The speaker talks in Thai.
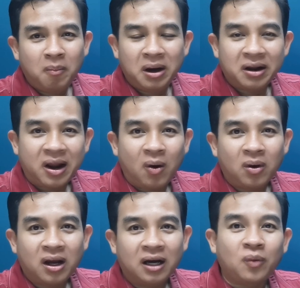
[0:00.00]
เมื่อเรา
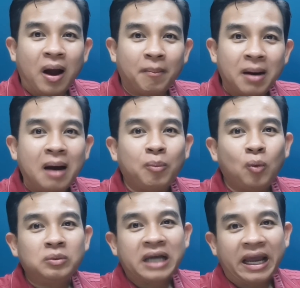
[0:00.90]
เกิดความภาค
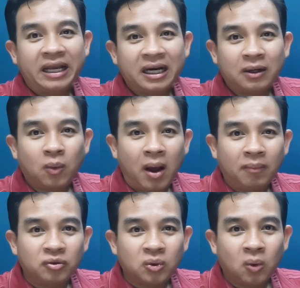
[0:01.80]
ภูมิใจ เกิดค
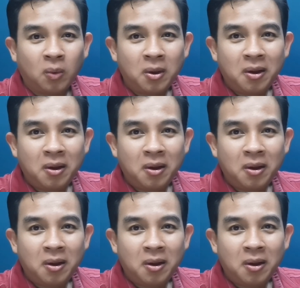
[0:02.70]
วามสุข